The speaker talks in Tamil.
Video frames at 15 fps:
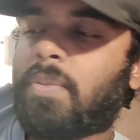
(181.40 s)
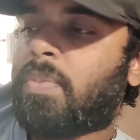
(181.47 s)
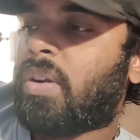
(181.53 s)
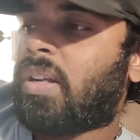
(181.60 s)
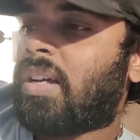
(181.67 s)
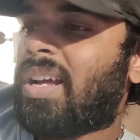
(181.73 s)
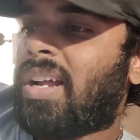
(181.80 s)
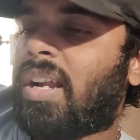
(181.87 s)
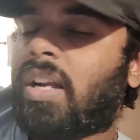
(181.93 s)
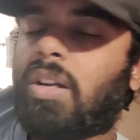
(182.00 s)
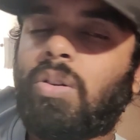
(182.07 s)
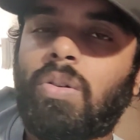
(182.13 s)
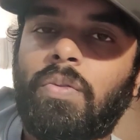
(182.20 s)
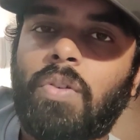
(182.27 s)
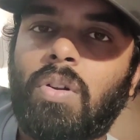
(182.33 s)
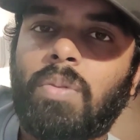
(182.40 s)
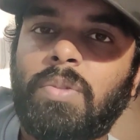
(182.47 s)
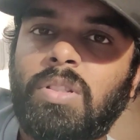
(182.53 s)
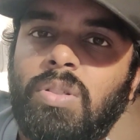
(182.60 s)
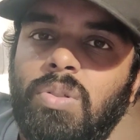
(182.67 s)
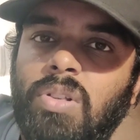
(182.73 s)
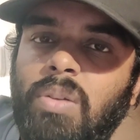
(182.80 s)
ஷேர் பண்ணுங்கள் அண்ட் டூ ஃபாலோ
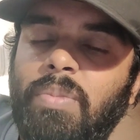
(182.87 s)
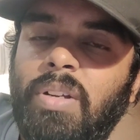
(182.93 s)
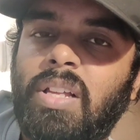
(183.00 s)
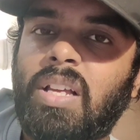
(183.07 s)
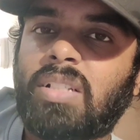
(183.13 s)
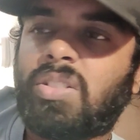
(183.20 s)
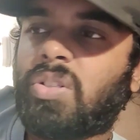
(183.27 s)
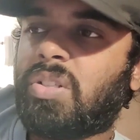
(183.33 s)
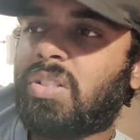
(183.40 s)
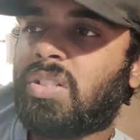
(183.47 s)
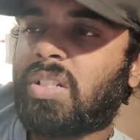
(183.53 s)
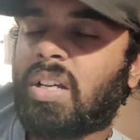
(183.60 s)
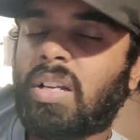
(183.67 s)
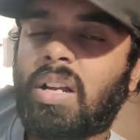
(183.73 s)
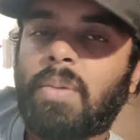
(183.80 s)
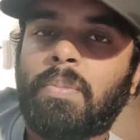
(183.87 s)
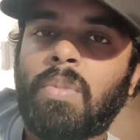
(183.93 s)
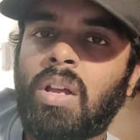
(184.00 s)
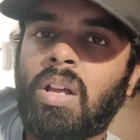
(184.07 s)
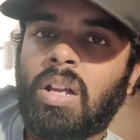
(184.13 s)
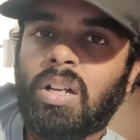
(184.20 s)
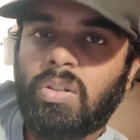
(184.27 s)
இன் சோஷியல் மீடியா ஸோ இன்ஸ்டாகிராம்
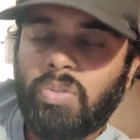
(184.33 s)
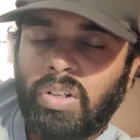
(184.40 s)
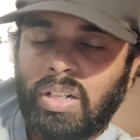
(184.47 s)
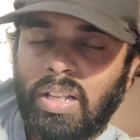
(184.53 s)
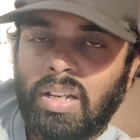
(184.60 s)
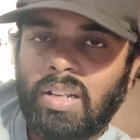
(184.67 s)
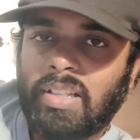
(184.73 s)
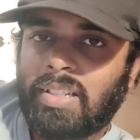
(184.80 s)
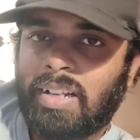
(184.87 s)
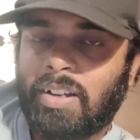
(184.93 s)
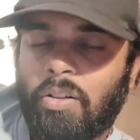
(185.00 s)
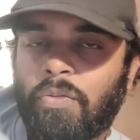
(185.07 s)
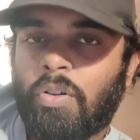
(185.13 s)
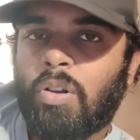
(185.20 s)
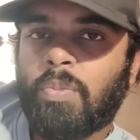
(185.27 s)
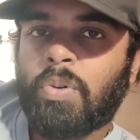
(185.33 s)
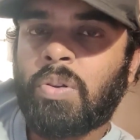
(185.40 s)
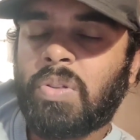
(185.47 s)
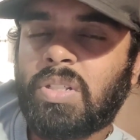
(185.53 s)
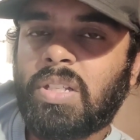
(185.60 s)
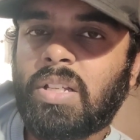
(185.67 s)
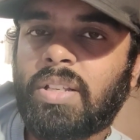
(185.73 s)
ட்விட்டர் இதிலெல்லாம் ஃபாலோ
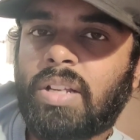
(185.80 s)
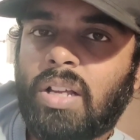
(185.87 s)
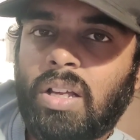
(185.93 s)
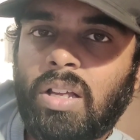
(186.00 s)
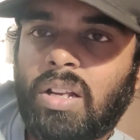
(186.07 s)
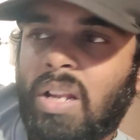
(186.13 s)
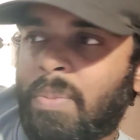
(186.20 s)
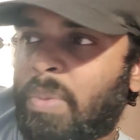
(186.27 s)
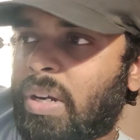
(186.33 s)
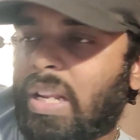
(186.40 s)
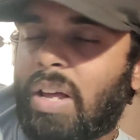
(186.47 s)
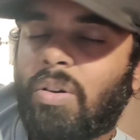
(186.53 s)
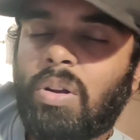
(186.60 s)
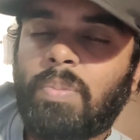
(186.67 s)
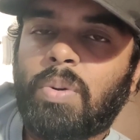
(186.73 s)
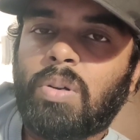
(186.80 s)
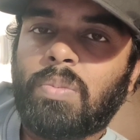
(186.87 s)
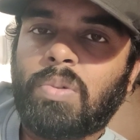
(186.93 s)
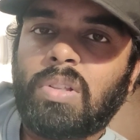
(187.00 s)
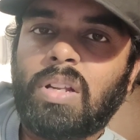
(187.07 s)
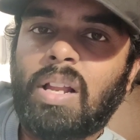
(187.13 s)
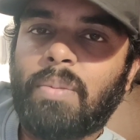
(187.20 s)
பண்ணி வச்சிங்கன்னா நம்ம ட்ராவல்
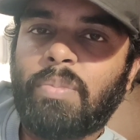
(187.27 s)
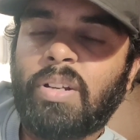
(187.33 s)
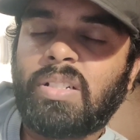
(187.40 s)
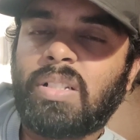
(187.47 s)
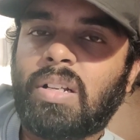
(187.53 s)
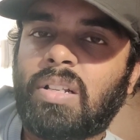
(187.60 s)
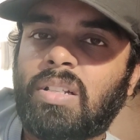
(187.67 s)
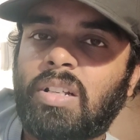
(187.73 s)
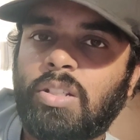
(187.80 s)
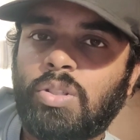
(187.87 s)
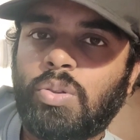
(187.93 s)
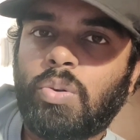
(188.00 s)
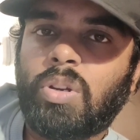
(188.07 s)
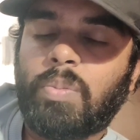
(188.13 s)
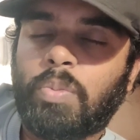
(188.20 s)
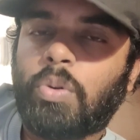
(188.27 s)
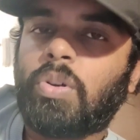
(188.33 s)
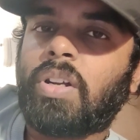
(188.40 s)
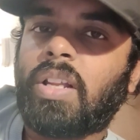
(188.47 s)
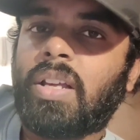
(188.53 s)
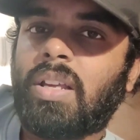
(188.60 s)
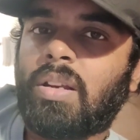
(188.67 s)
பண்ணும்போது அதில் அப்டேட்ஸ்ன்றது நான் ஸ்டோரி
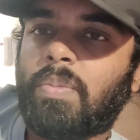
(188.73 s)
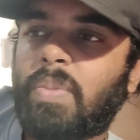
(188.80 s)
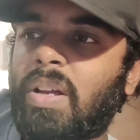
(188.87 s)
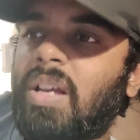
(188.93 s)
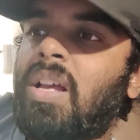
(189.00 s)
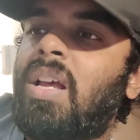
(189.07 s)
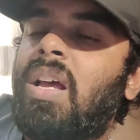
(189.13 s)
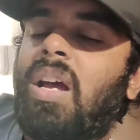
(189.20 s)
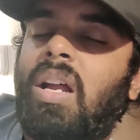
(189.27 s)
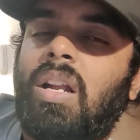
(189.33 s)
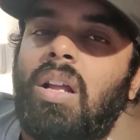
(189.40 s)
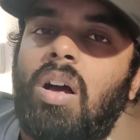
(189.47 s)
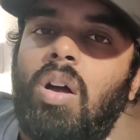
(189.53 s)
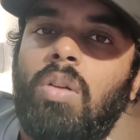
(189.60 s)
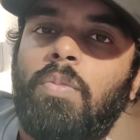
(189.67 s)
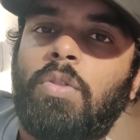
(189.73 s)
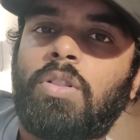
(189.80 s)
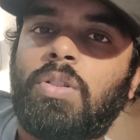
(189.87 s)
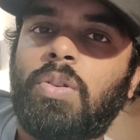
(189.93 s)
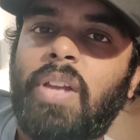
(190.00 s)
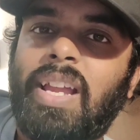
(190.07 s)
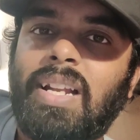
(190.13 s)
போட்டுகிட்டே இருப்பேன் அண்ட்
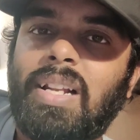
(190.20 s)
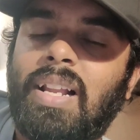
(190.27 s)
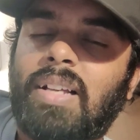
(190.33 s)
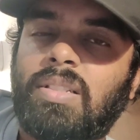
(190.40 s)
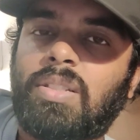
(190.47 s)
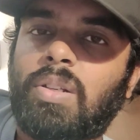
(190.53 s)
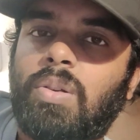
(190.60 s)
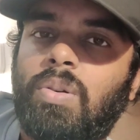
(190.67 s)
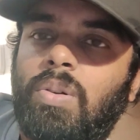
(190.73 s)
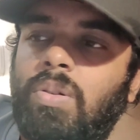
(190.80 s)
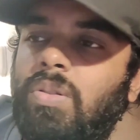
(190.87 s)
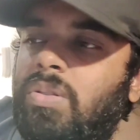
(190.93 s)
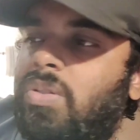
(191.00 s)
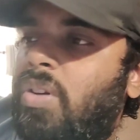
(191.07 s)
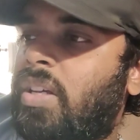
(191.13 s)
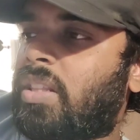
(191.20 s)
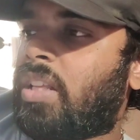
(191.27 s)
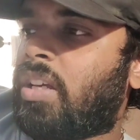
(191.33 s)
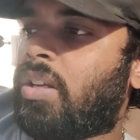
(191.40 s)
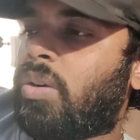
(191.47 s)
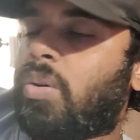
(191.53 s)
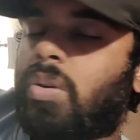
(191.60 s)
ஆல்மோஸ்ட் டூ எயிட் லேக்ஸ் இருக்கும் ஸோ ஐ
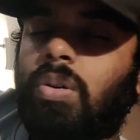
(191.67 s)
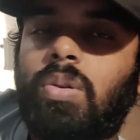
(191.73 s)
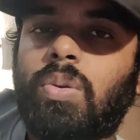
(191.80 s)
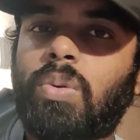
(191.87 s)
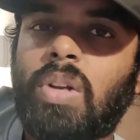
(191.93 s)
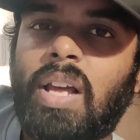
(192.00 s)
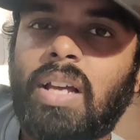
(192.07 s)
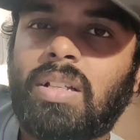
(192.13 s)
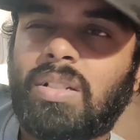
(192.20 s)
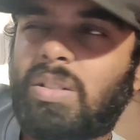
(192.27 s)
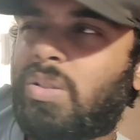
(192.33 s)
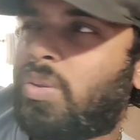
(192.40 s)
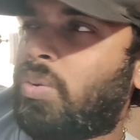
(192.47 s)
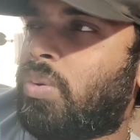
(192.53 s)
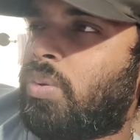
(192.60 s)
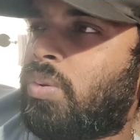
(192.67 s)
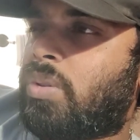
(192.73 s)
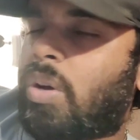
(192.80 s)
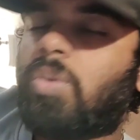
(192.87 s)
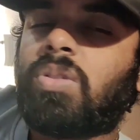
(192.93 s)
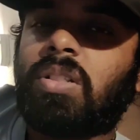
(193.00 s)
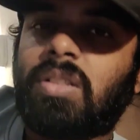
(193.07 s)
திங்க் இன்னும் ஒரு டூ லேக் டூ
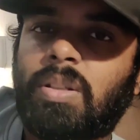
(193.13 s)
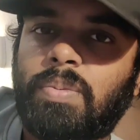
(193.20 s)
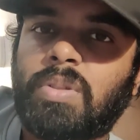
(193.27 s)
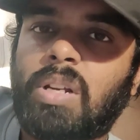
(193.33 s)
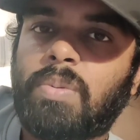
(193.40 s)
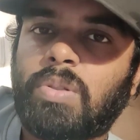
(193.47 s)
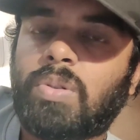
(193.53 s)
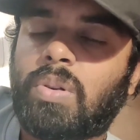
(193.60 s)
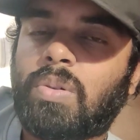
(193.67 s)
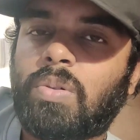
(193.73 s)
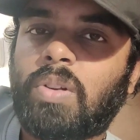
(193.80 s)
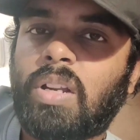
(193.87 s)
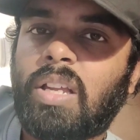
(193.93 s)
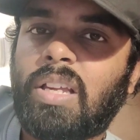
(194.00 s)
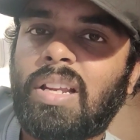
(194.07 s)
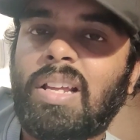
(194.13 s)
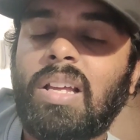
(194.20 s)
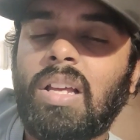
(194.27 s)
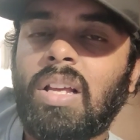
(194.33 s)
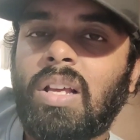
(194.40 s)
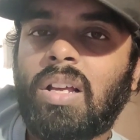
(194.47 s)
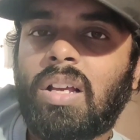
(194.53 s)
தௌசண்ட் சப்ஸ்கிரைபர்ஸ் வரணும்னு
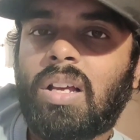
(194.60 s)
நினைக்கிறேன்